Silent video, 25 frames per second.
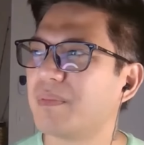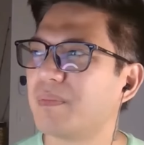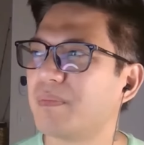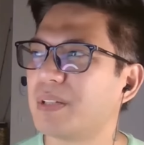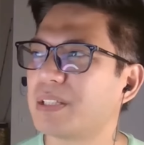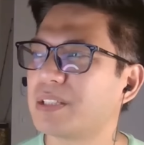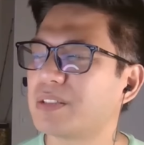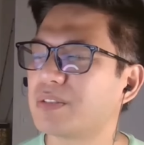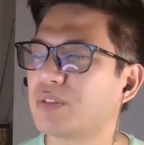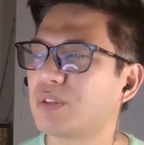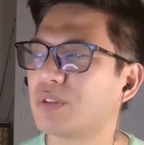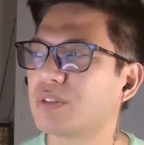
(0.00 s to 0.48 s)

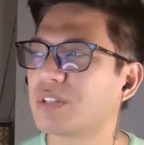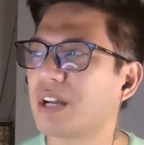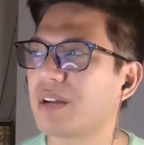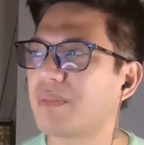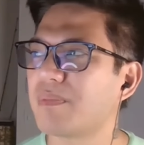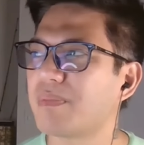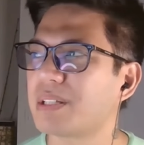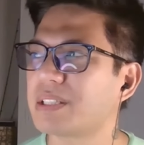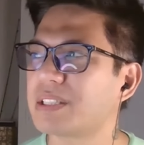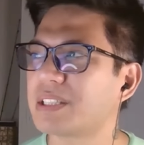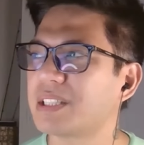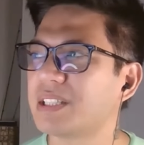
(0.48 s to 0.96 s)
mas
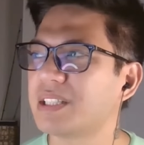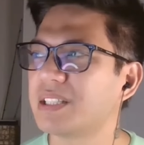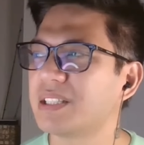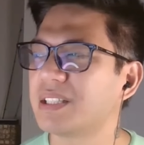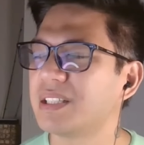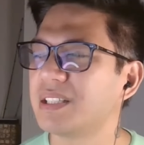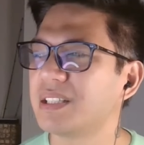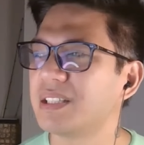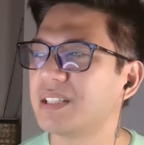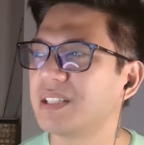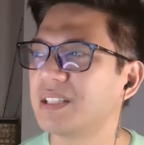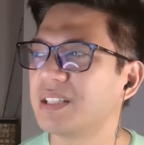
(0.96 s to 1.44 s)
lutang pa si
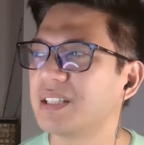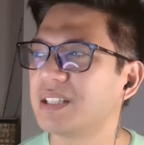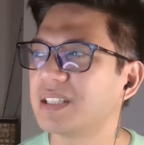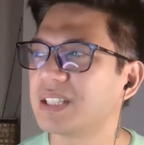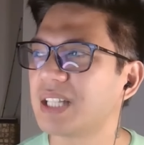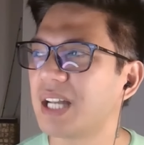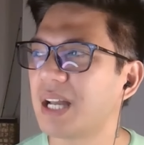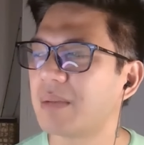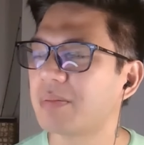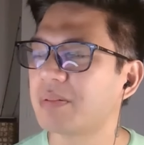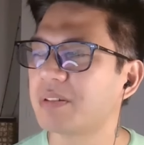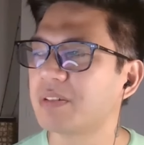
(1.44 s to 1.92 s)

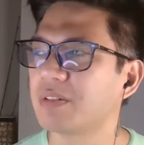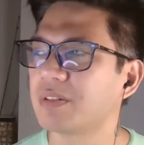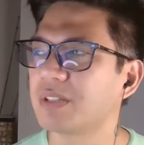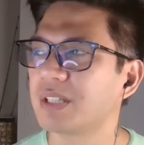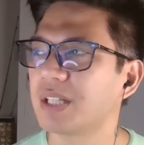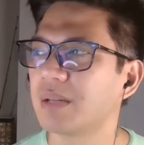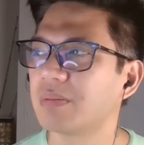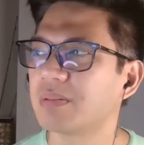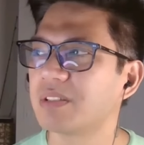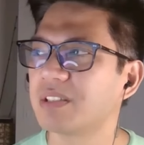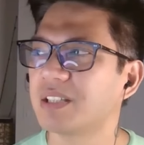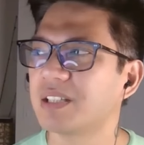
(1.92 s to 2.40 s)
Sara
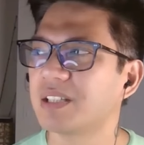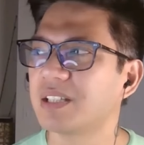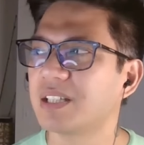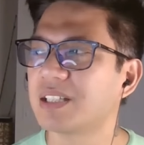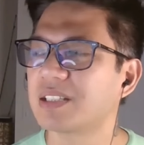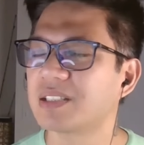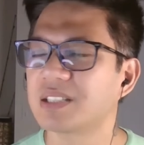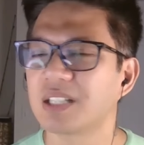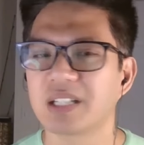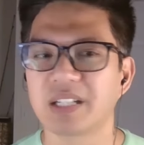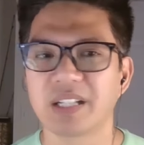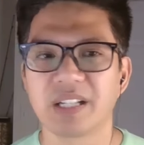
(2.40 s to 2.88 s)
Duterte
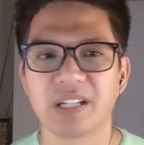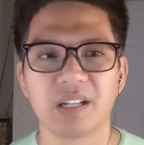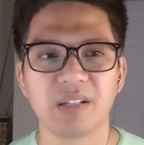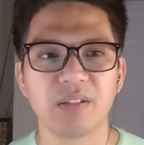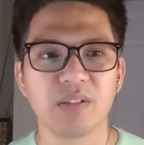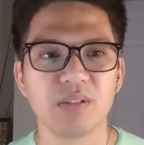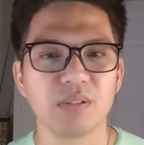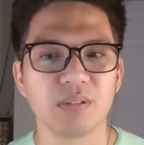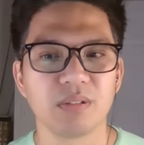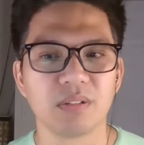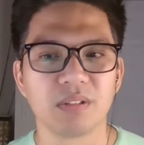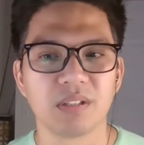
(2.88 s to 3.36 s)
kaysa kay
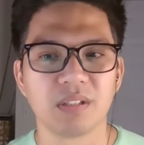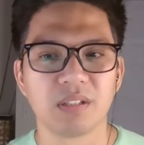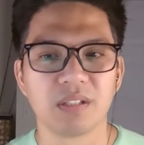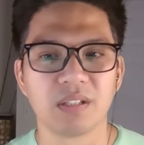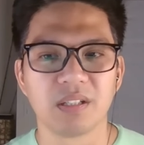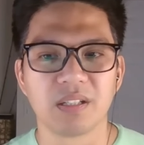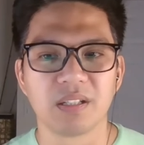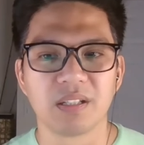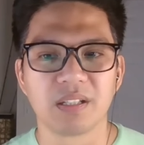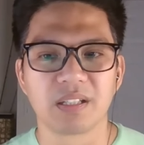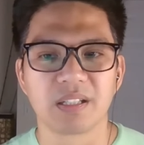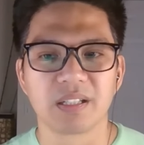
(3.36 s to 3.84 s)
ano,
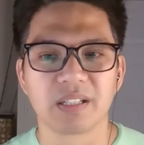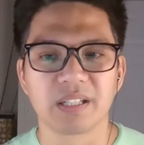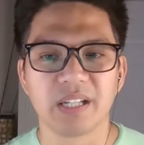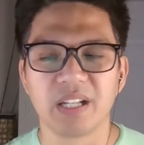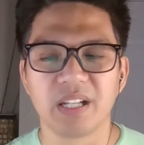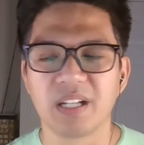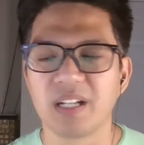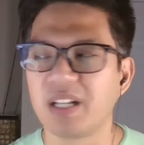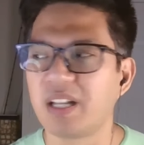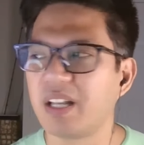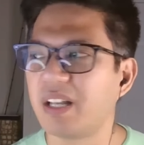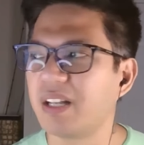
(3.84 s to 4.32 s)

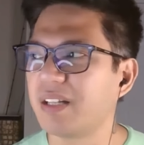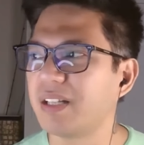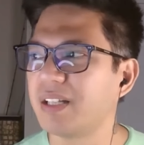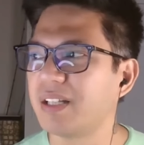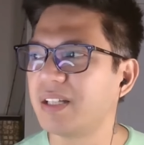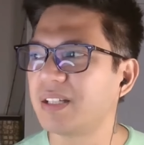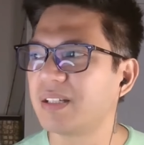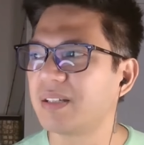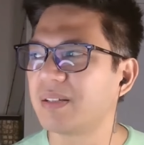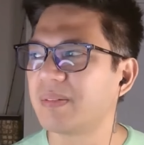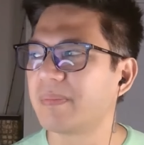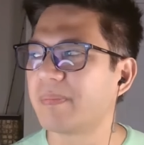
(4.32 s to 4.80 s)
kay
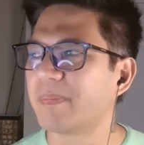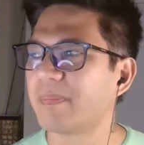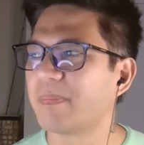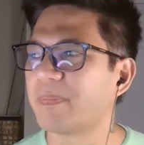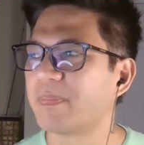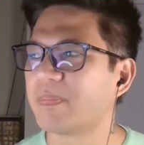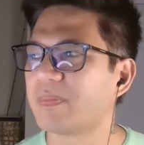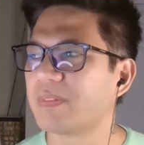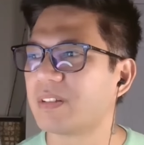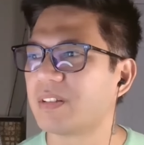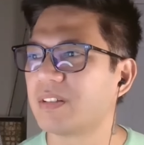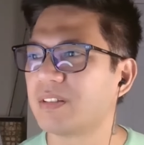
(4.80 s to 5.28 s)
Lenny.
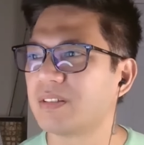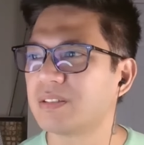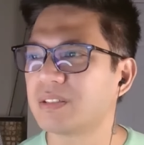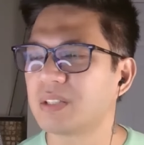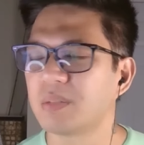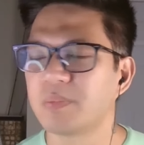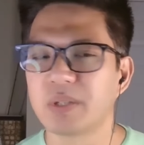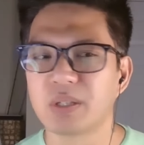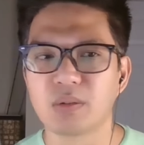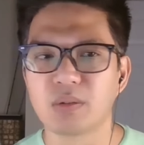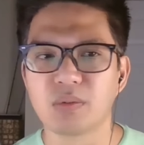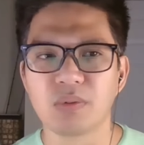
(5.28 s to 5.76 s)
No?
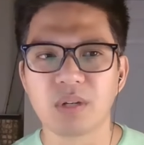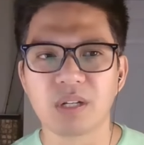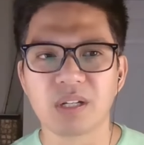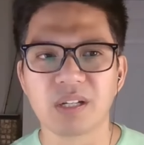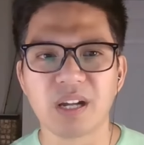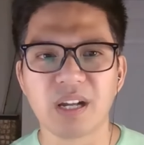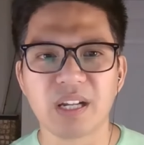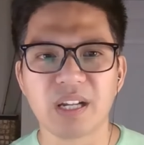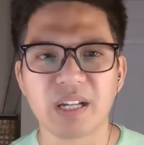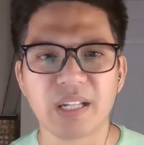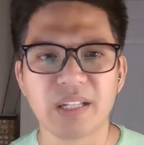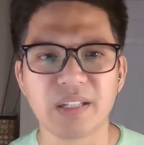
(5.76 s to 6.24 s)
Sabi ko, wag
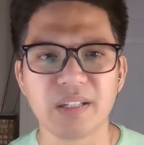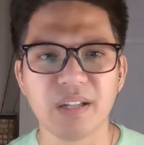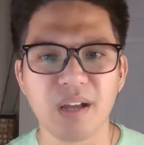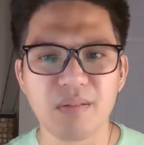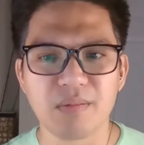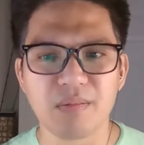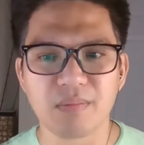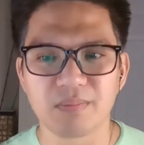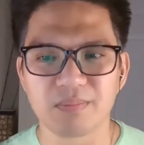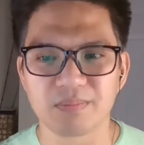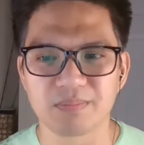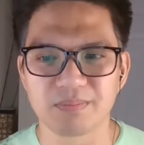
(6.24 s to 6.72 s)
kang
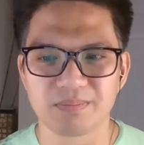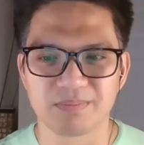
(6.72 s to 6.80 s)
ganyan.